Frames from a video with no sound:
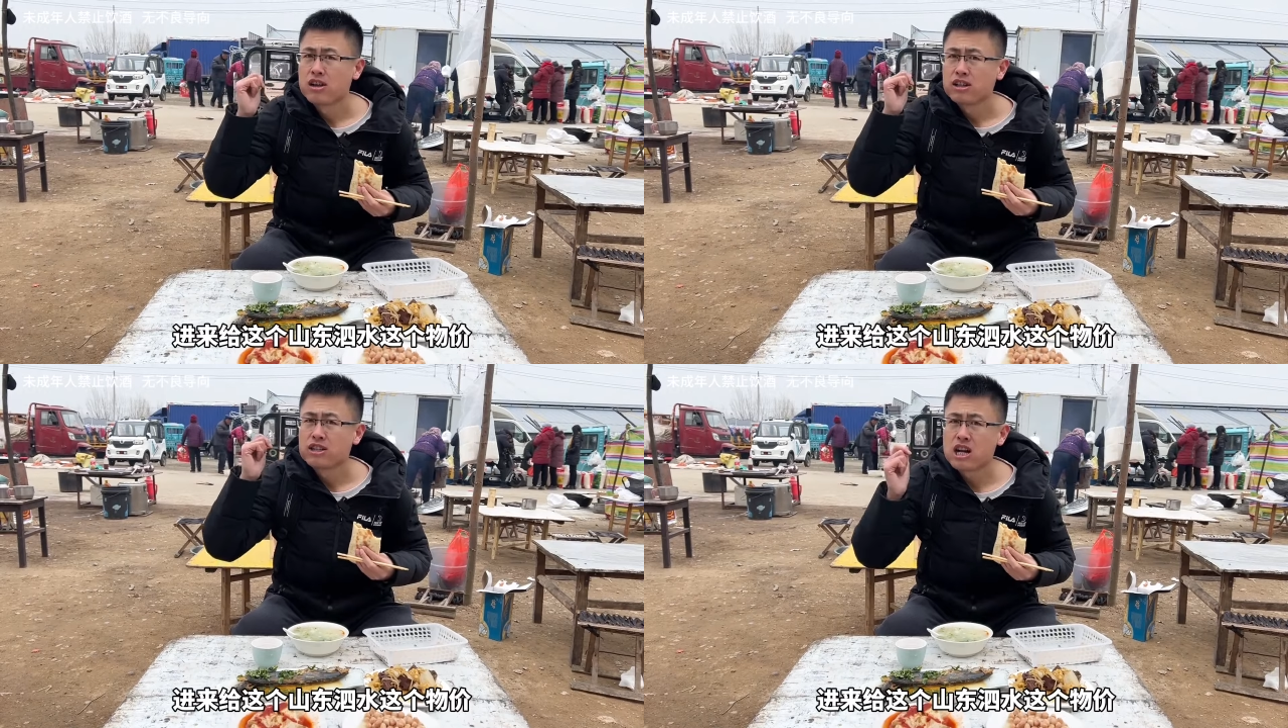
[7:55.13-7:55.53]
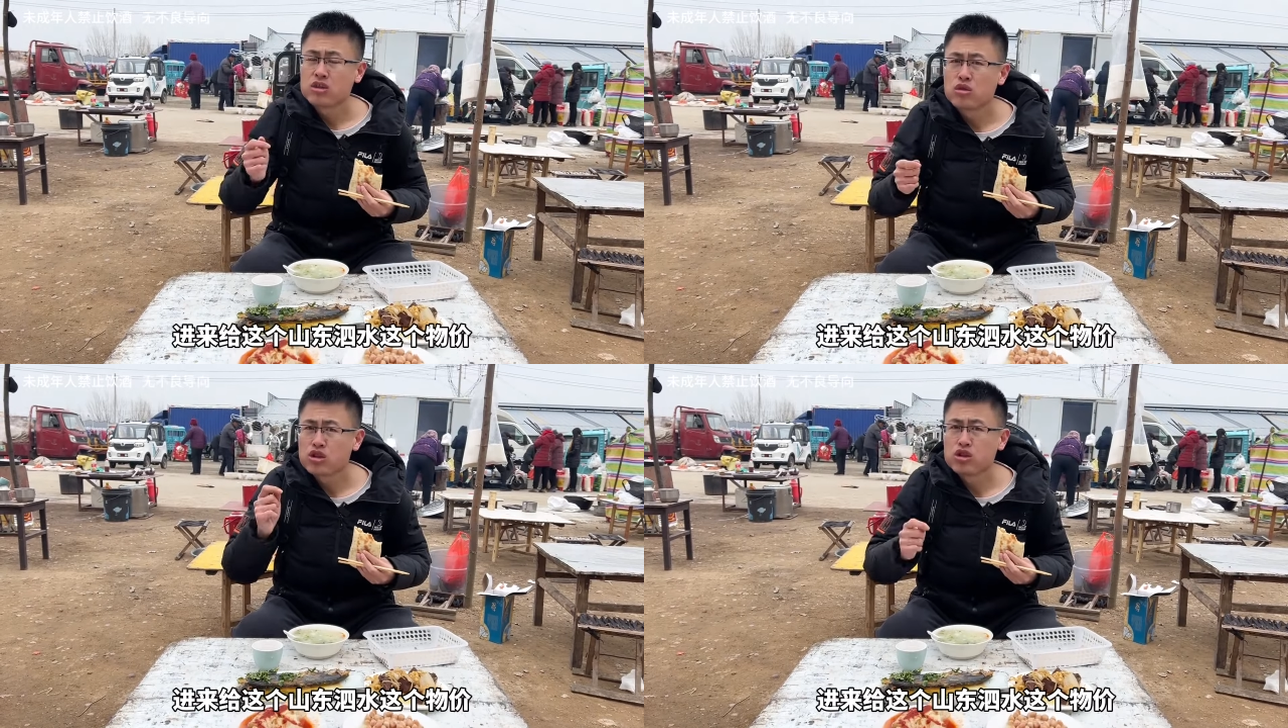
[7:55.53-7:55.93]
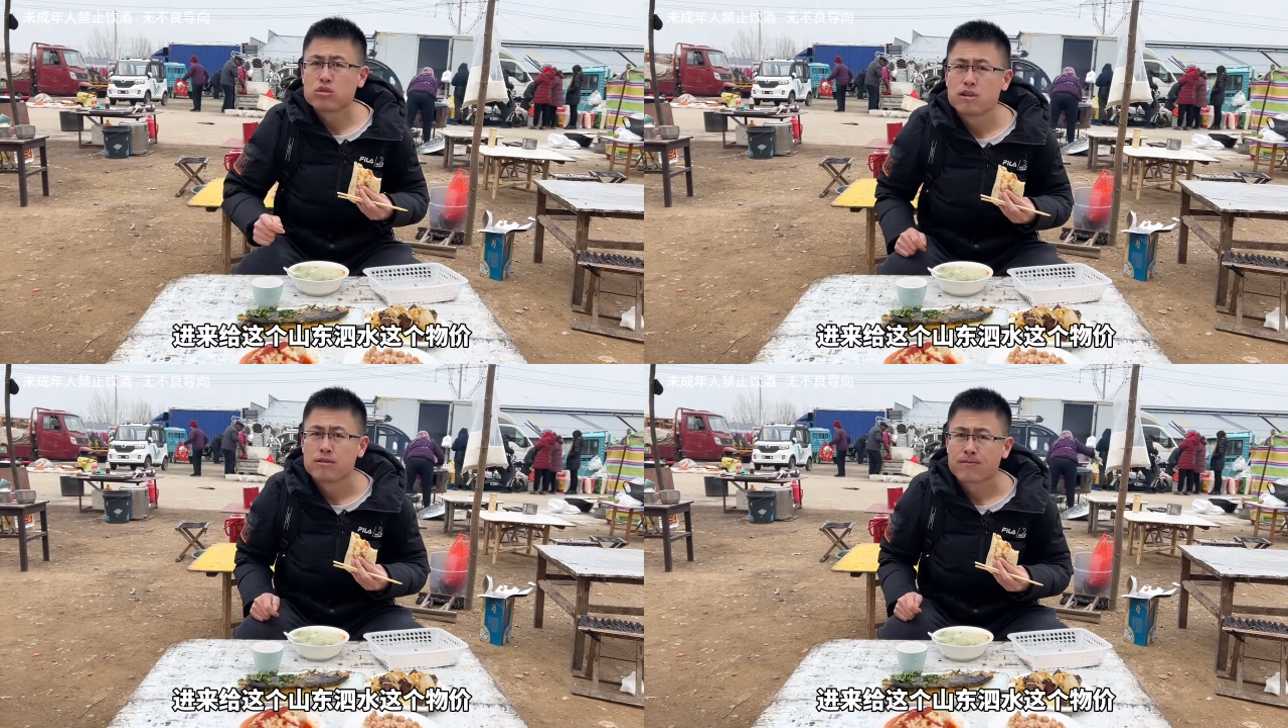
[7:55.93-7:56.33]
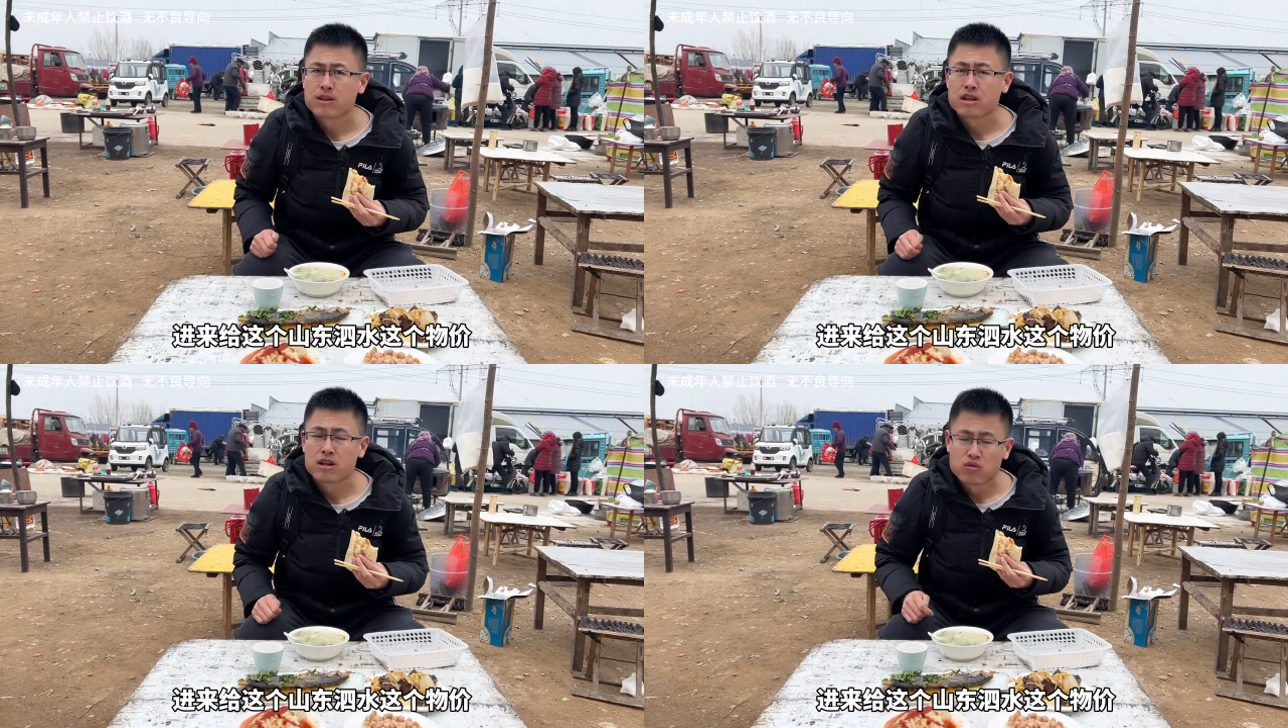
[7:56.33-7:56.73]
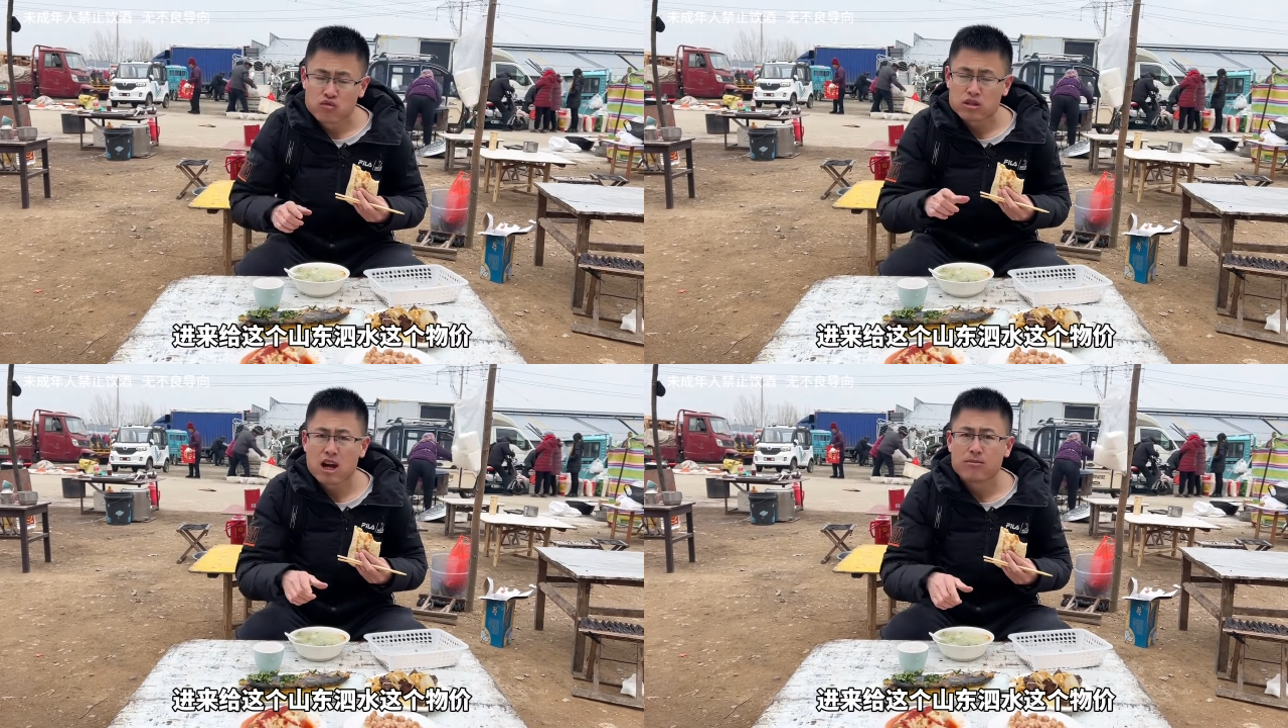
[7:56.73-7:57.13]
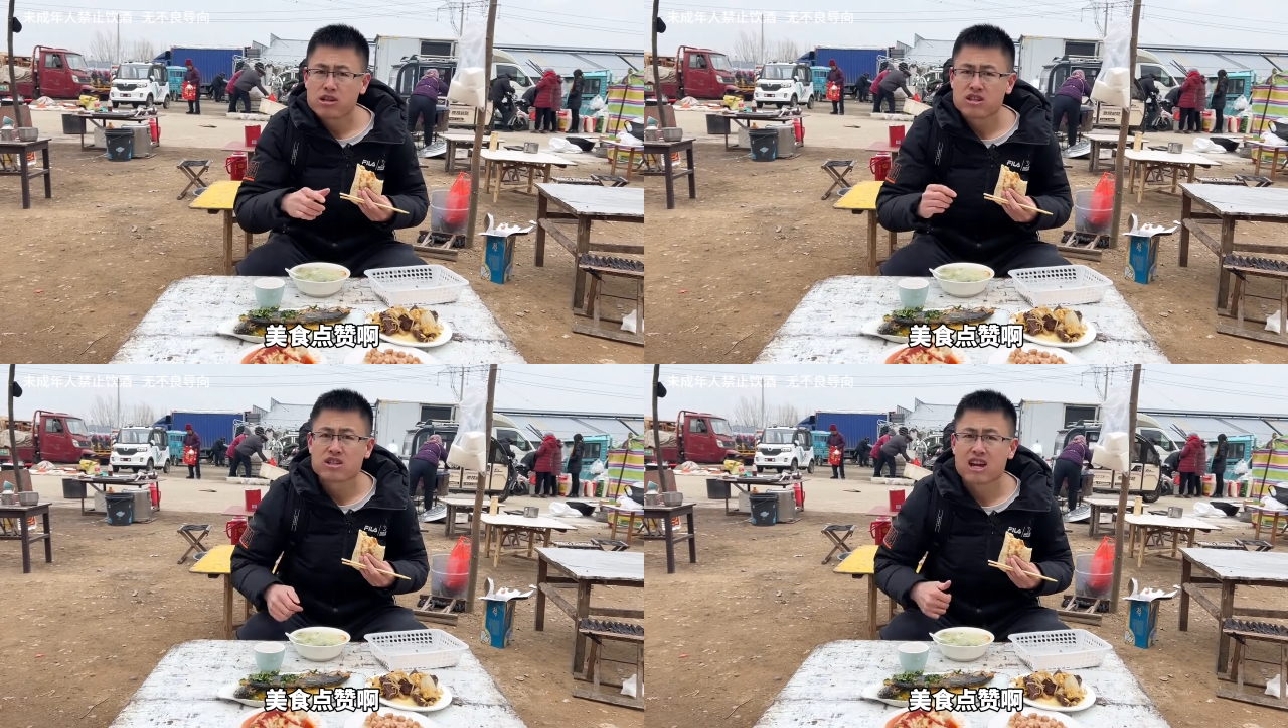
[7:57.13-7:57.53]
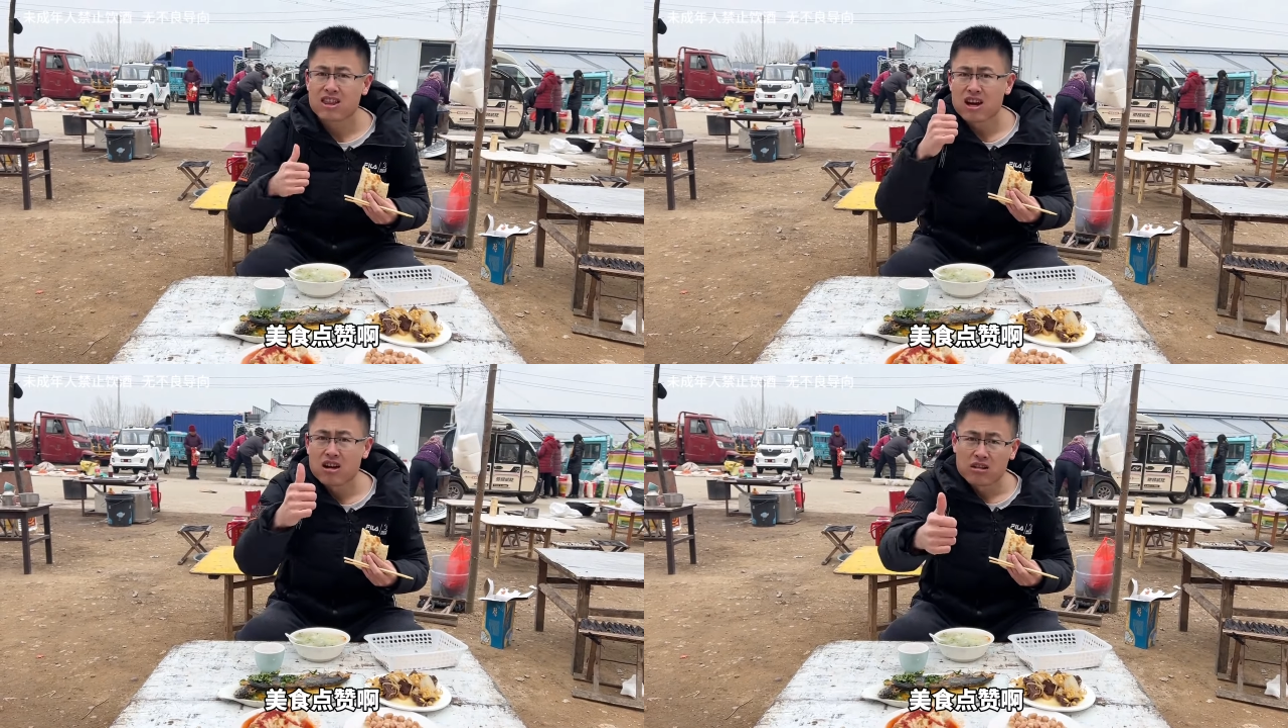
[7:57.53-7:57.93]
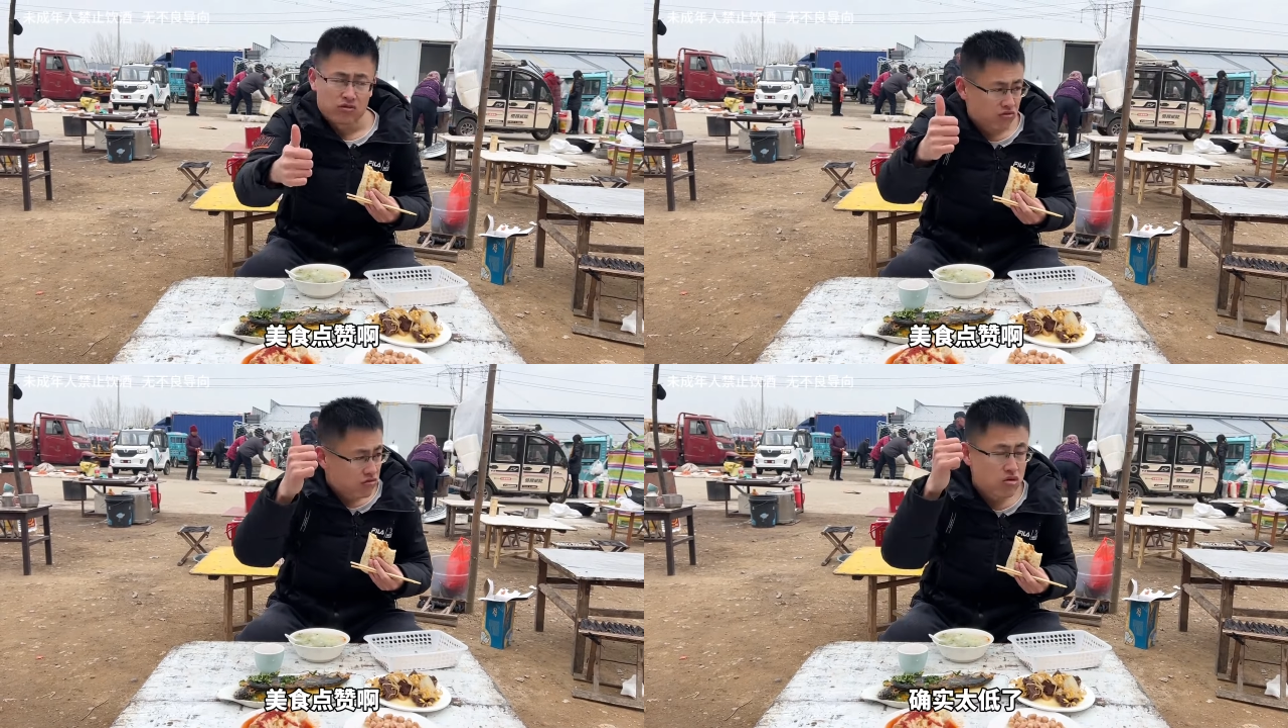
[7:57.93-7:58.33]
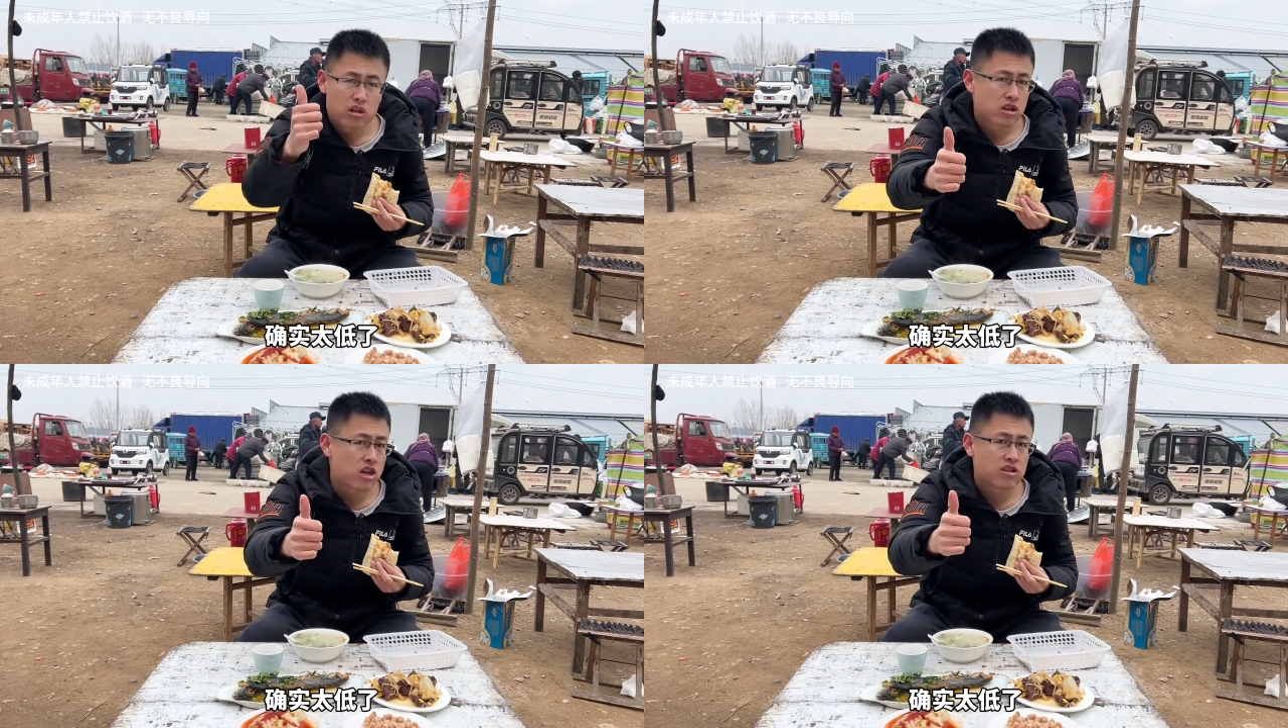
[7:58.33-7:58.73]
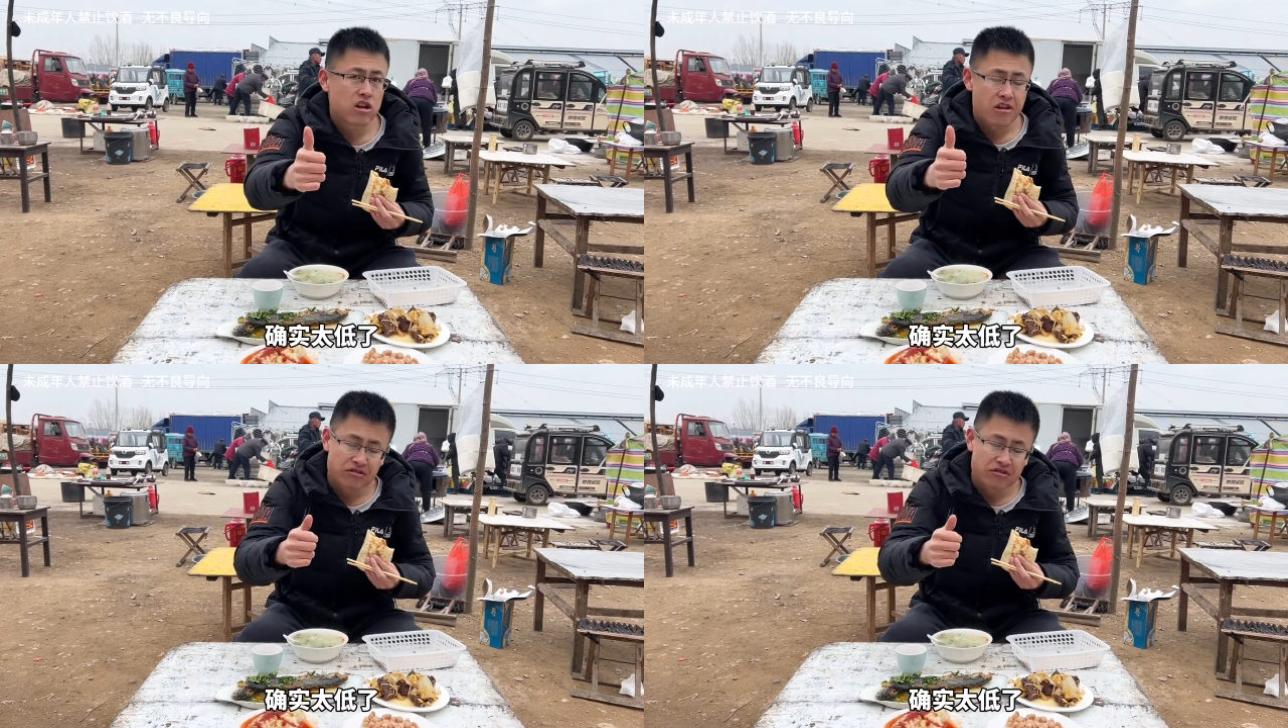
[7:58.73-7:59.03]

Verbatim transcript: 山东泗水这个物价美食讲了啊，确实太低了。